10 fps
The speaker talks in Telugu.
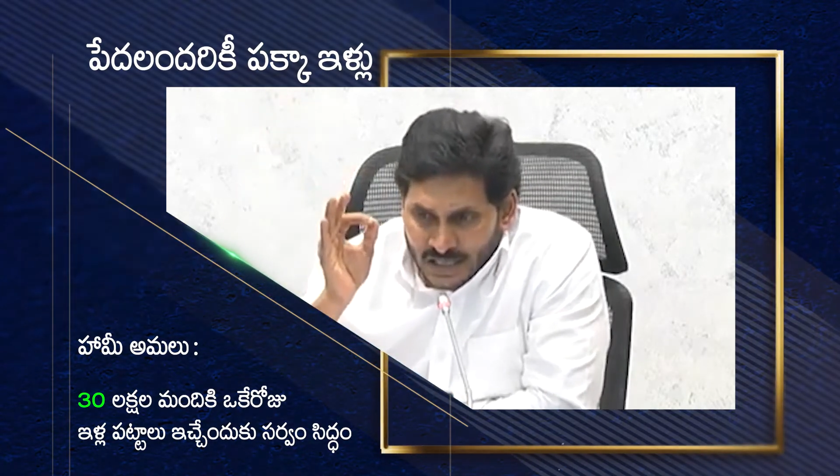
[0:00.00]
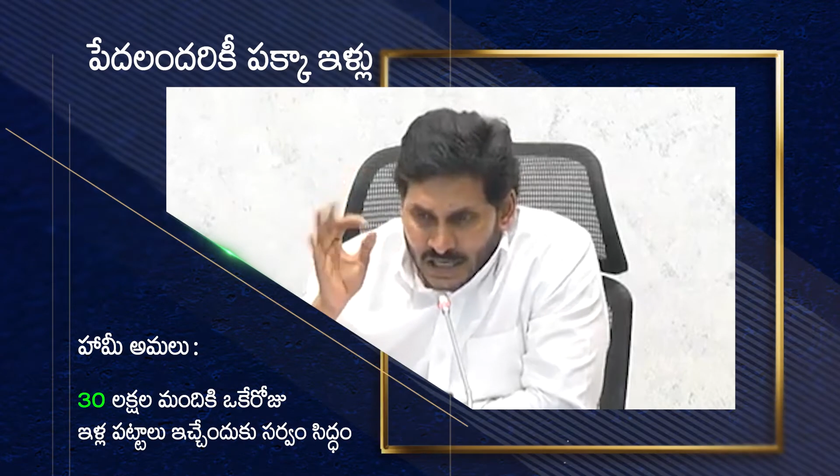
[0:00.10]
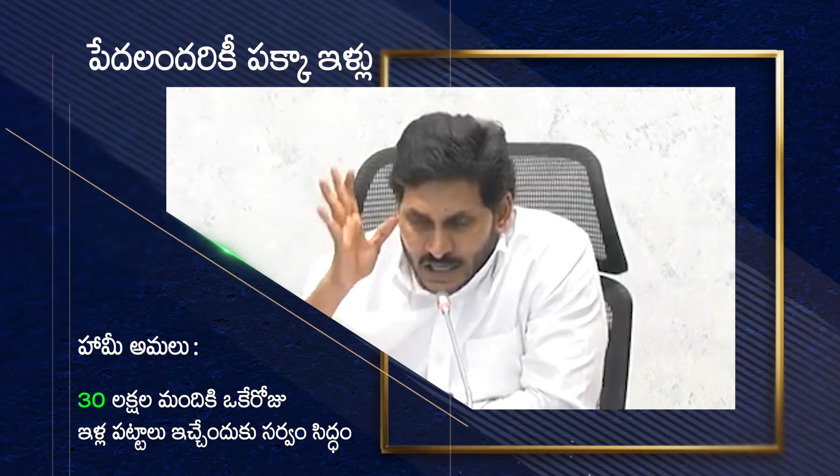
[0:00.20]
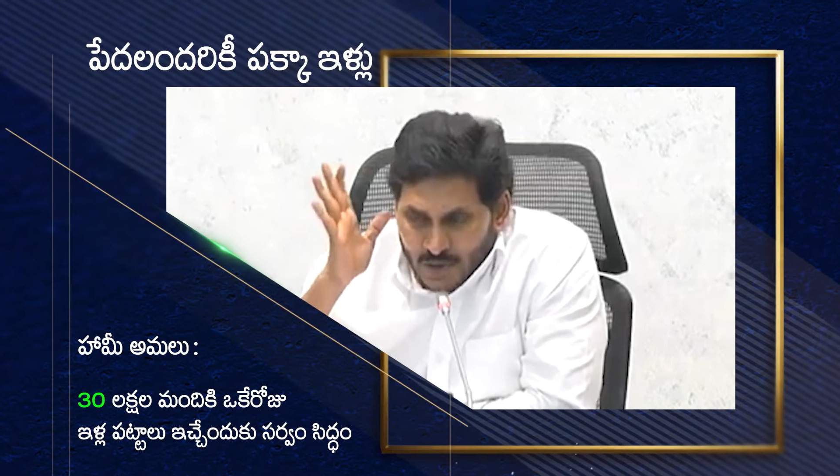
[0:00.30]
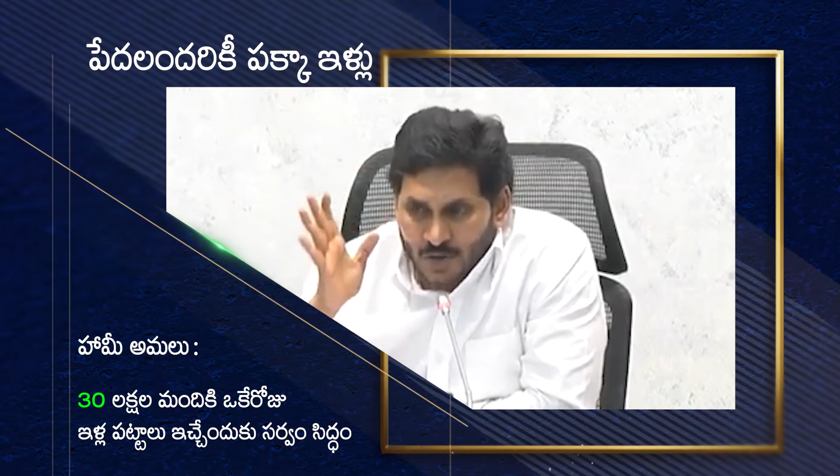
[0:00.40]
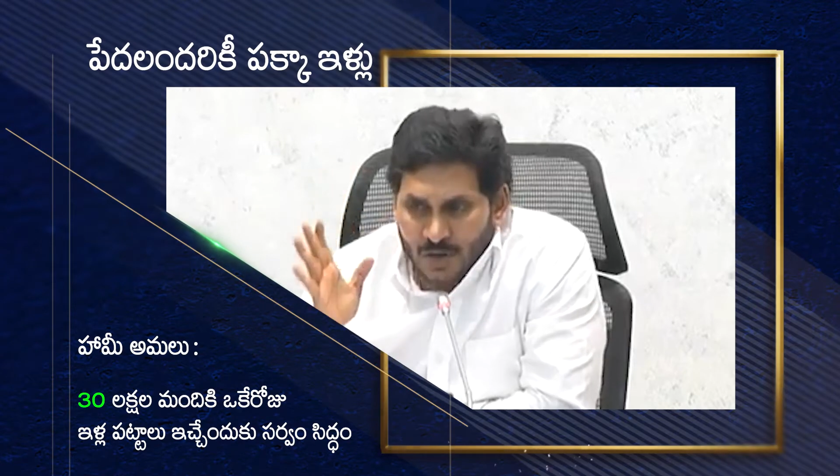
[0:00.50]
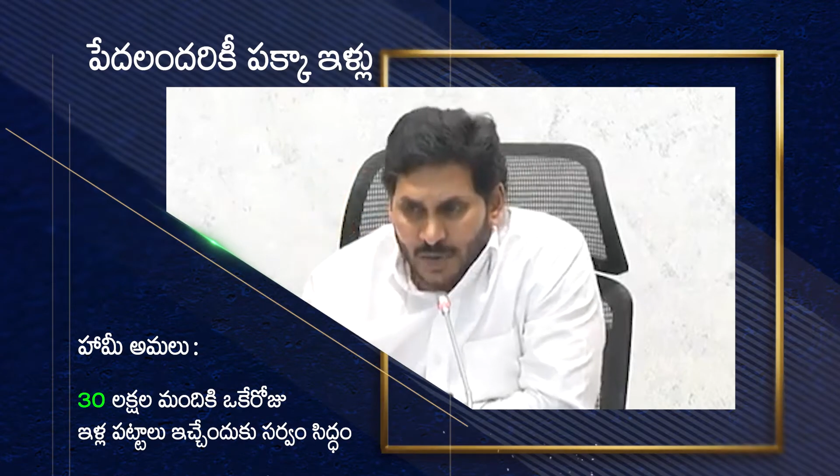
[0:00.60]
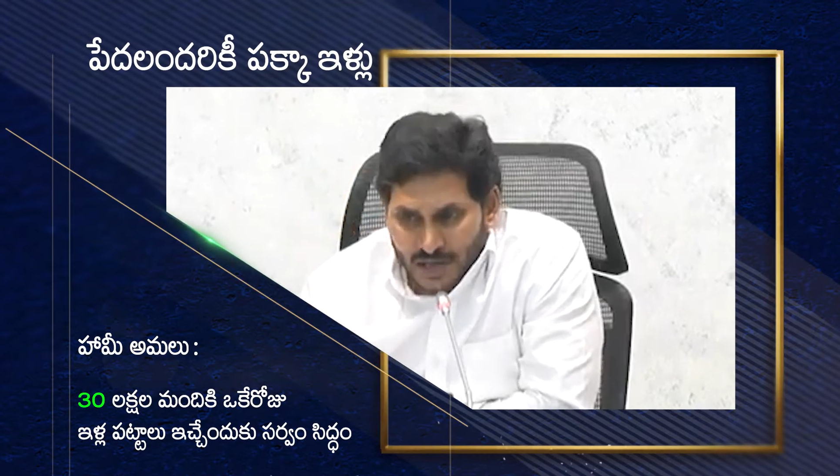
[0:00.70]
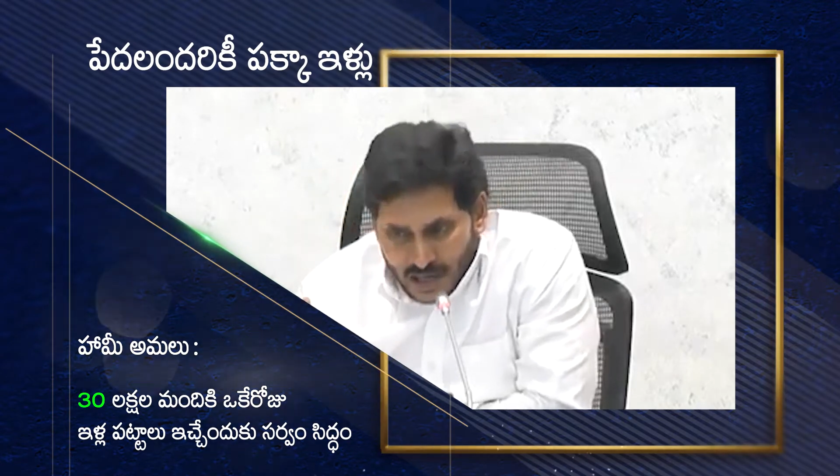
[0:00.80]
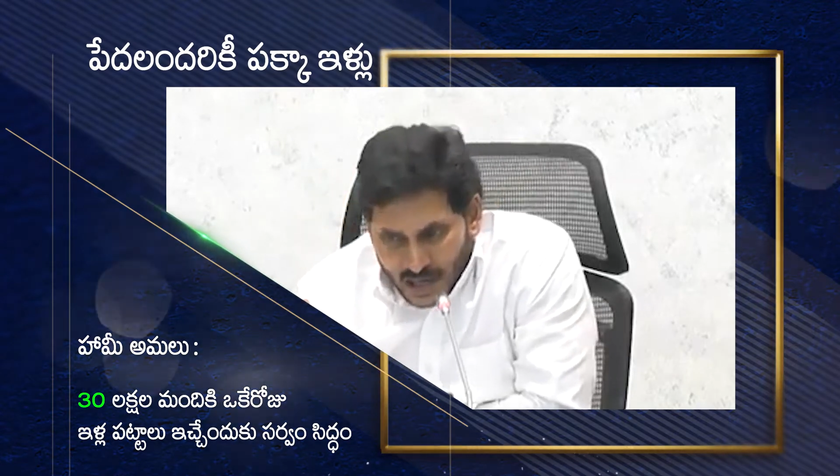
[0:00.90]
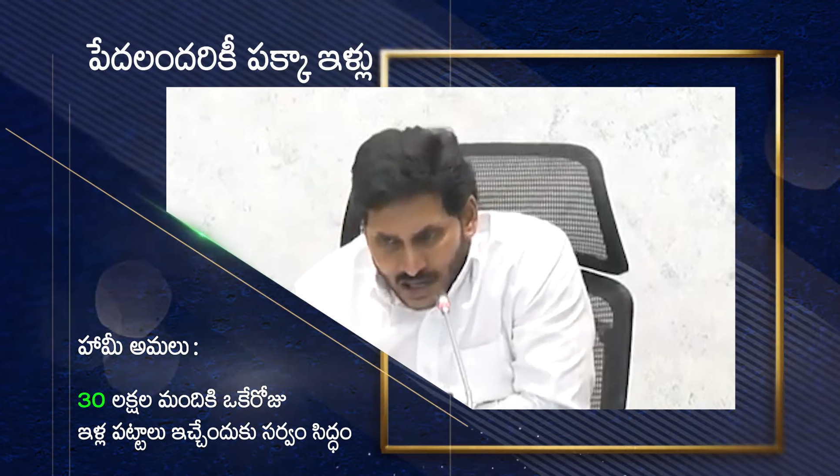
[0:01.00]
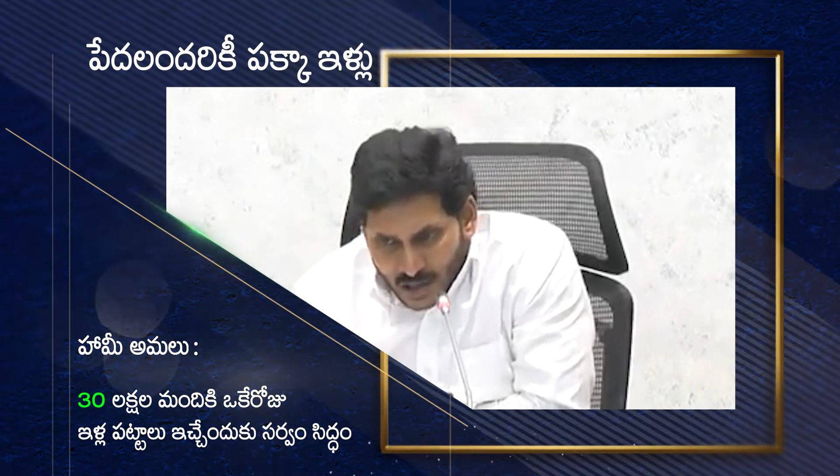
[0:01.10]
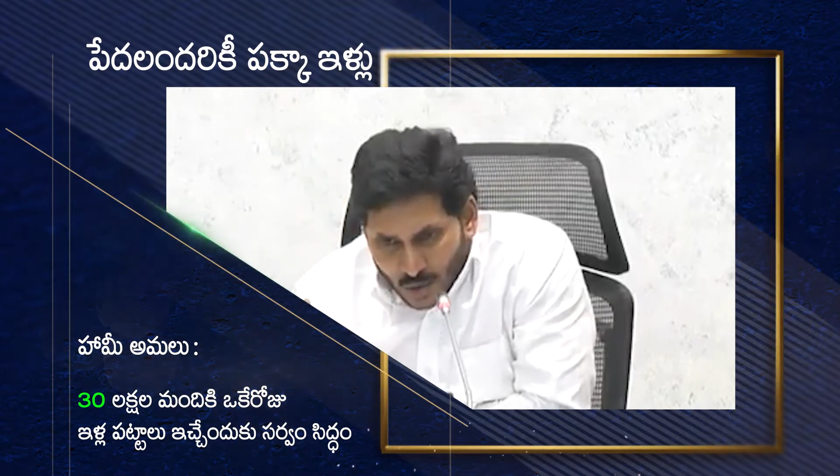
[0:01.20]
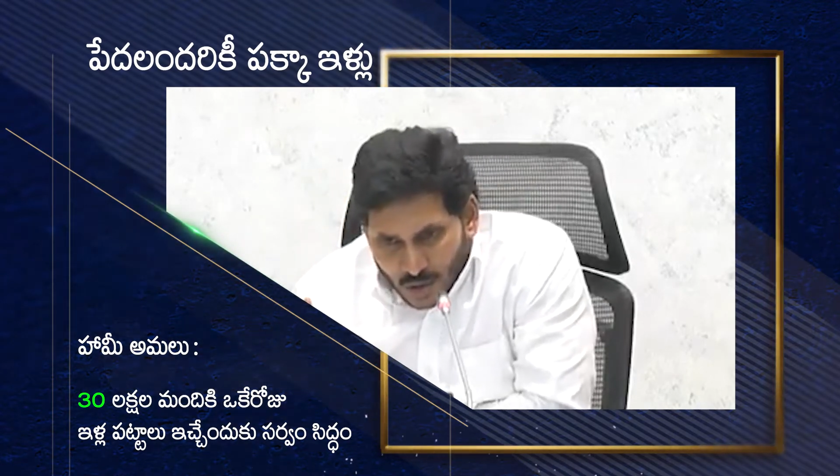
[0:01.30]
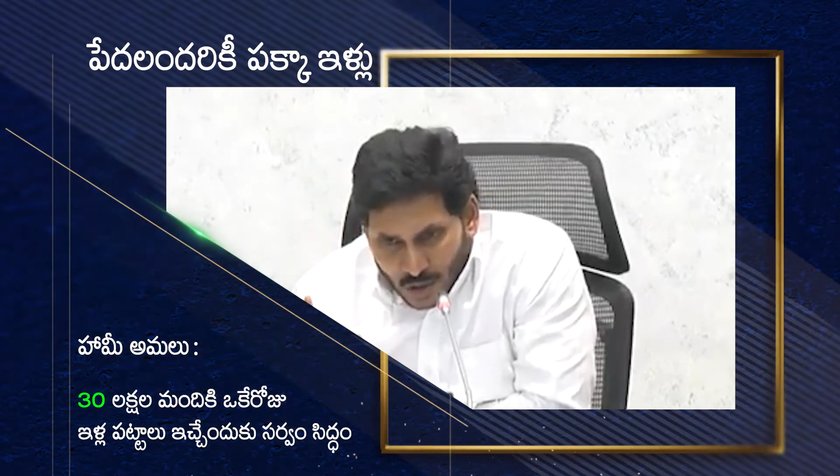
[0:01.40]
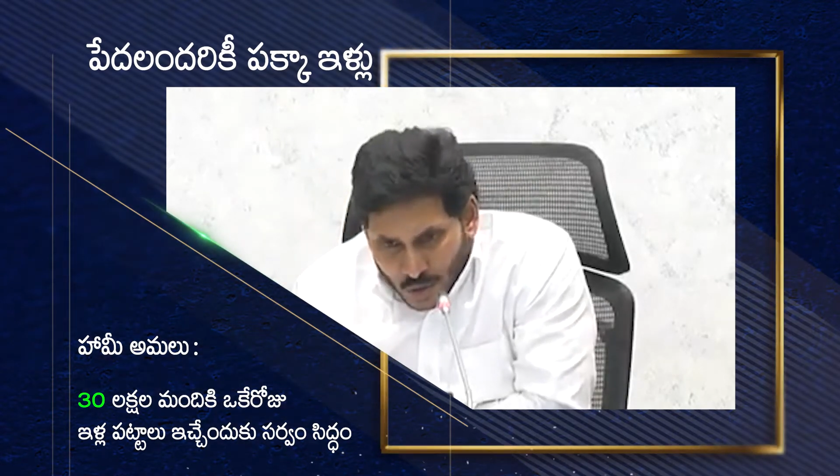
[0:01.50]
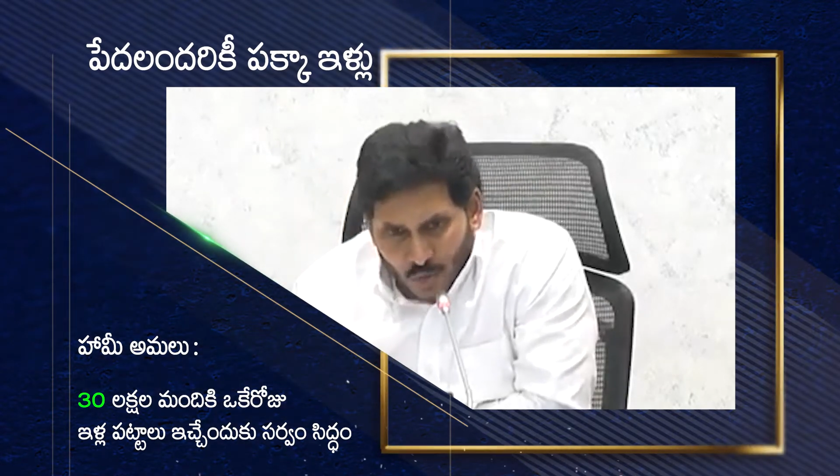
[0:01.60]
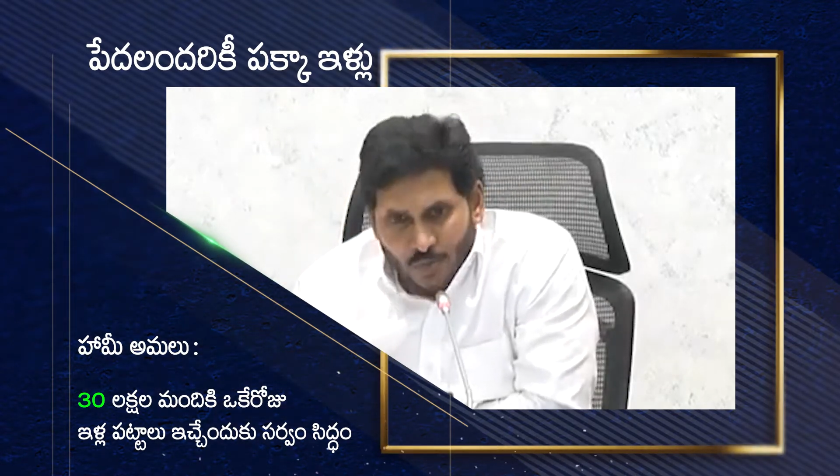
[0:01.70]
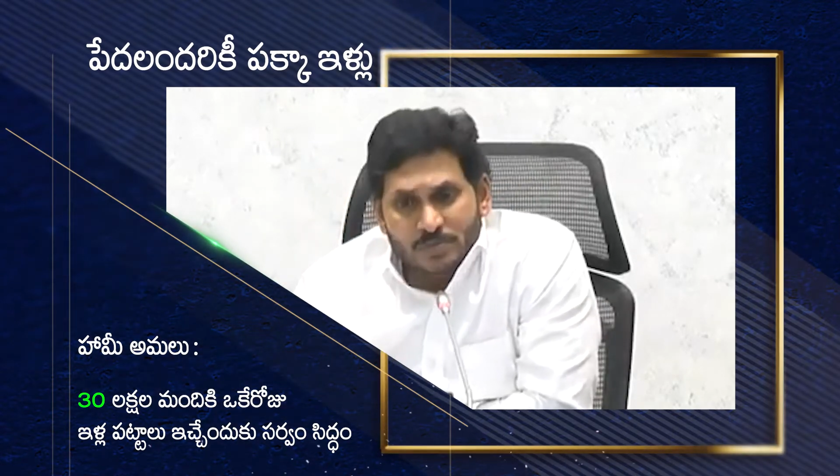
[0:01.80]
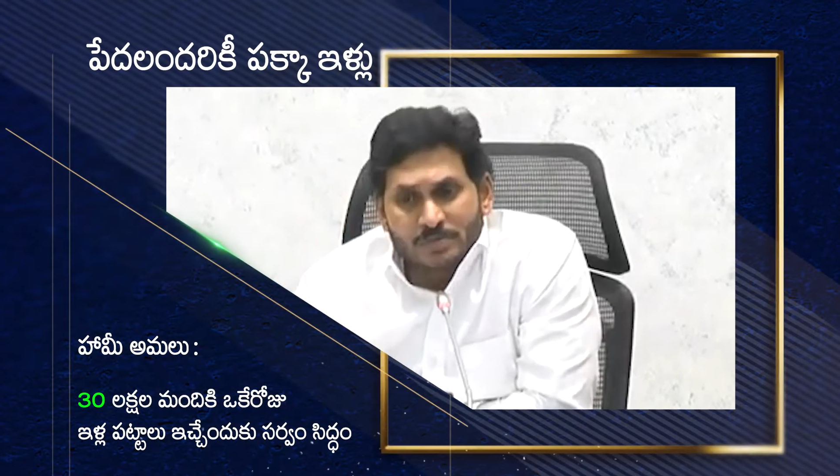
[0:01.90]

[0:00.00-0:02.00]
చెయ్యి కూడా పైకి లేయకూడదు